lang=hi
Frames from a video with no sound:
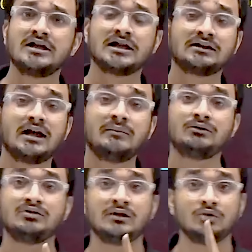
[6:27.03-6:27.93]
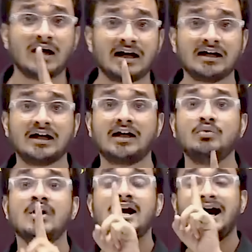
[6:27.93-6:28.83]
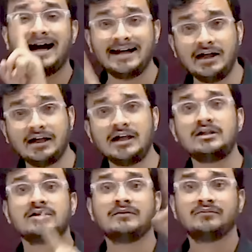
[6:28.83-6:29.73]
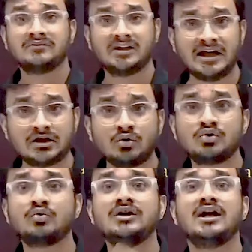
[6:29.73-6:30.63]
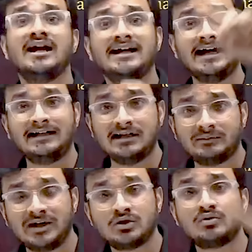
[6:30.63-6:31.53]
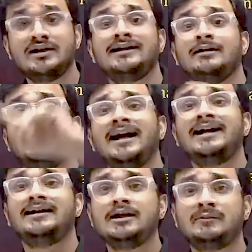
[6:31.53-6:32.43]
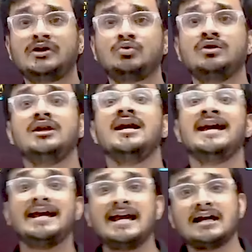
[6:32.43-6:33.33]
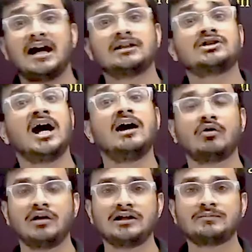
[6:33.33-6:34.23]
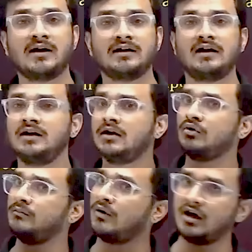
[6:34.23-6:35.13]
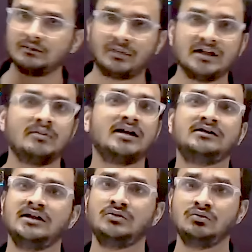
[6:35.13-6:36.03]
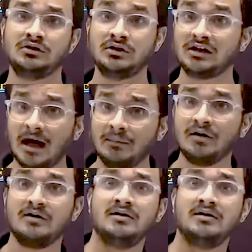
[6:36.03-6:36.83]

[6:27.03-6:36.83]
नहीं सकता मैं तुझे दोबारा कह रहा हूं आई तेईस हो चुकी हैं एनआईटीज बढ़ चुकी हैं ट्रिपल आईटीज बढ़ चुकी हैं एक अच्छा कॉलेज पाना कोई बहुत बड़ी बात नहीं होगी कब